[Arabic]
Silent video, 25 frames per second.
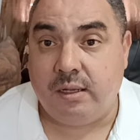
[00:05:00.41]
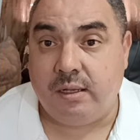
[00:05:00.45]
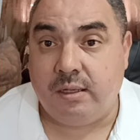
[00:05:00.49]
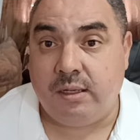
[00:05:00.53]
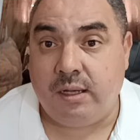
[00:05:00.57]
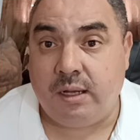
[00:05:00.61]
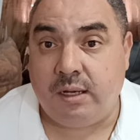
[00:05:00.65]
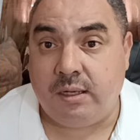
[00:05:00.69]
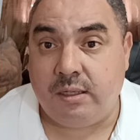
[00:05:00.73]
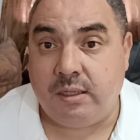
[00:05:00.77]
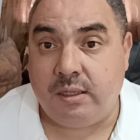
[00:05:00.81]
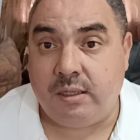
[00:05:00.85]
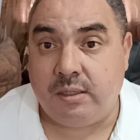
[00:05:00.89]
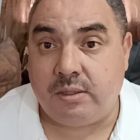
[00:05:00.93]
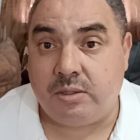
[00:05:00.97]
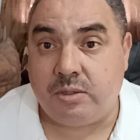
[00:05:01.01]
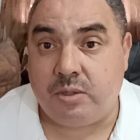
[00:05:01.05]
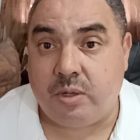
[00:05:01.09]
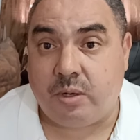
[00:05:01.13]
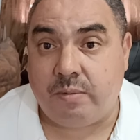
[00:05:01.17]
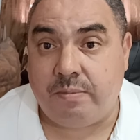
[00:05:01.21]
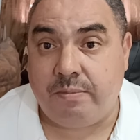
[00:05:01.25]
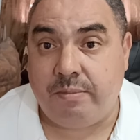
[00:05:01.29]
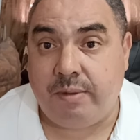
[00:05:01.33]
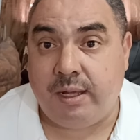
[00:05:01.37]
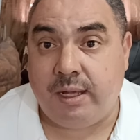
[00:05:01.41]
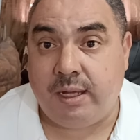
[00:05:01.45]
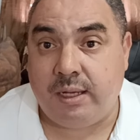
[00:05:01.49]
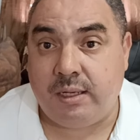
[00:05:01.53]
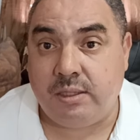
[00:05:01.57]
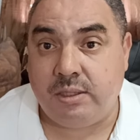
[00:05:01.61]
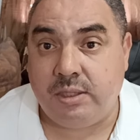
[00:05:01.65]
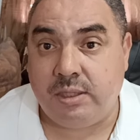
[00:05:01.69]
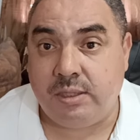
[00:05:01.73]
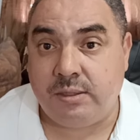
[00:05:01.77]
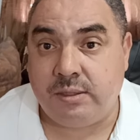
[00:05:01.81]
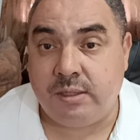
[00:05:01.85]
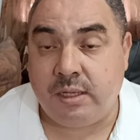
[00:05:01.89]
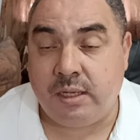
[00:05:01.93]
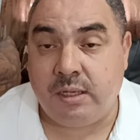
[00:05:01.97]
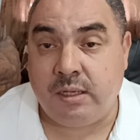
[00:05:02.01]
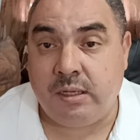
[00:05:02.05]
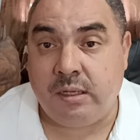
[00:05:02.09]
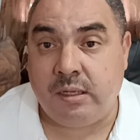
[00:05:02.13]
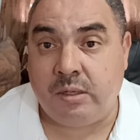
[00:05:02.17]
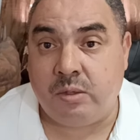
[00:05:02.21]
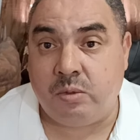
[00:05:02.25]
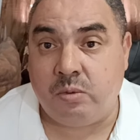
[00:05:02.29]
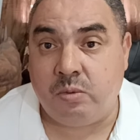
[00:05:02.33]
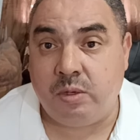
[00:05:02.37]
يعني تشرب معها
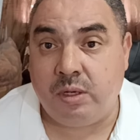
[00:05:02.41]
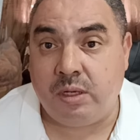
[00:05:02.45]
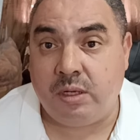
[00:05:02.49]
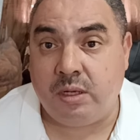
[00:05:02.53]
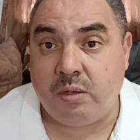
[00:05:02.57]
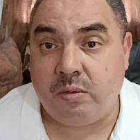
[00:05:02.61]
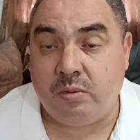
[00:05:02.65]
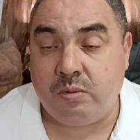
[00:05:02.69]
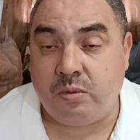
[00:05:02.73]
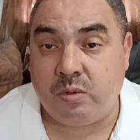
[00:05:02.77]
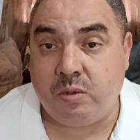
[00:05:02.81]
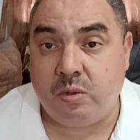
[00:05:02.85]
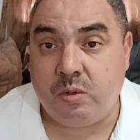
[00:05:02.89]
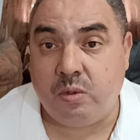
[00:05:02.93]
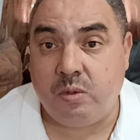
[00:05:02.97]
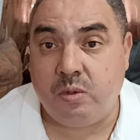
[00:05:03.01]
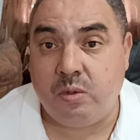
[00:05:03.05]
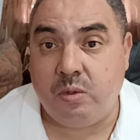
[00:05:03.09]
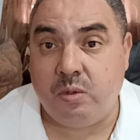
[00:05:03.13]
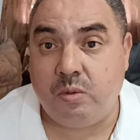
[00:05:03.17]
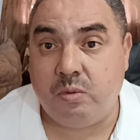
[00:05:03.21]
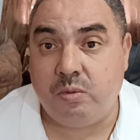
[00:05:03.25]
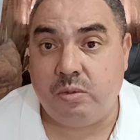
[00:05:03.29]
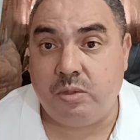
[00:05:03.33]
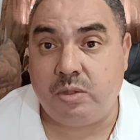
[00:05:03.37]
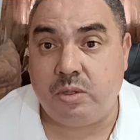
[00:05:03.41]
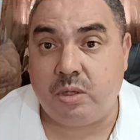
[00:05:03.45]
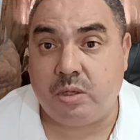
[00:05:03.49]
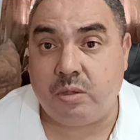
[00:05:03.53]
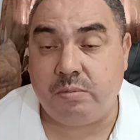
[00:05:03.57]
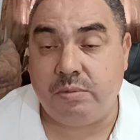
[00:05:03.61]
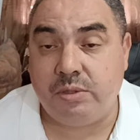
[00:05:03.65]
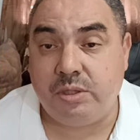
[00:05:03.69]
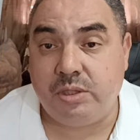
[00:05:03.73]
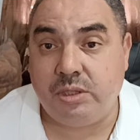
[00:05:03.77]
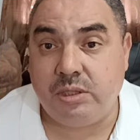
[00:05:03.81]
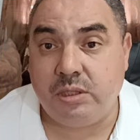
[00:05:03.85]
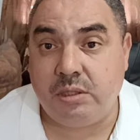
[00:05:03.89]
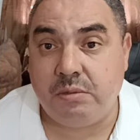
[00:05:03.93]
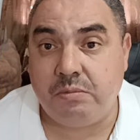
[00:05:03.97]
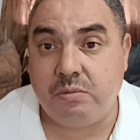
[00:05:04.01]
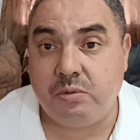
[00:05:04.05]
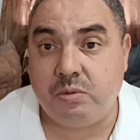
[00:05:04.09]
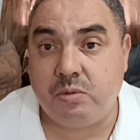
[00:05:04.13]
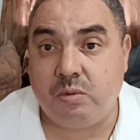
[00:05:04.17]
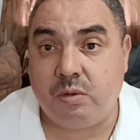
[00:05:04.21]
الجزائر والكون كله ويشرب الشمس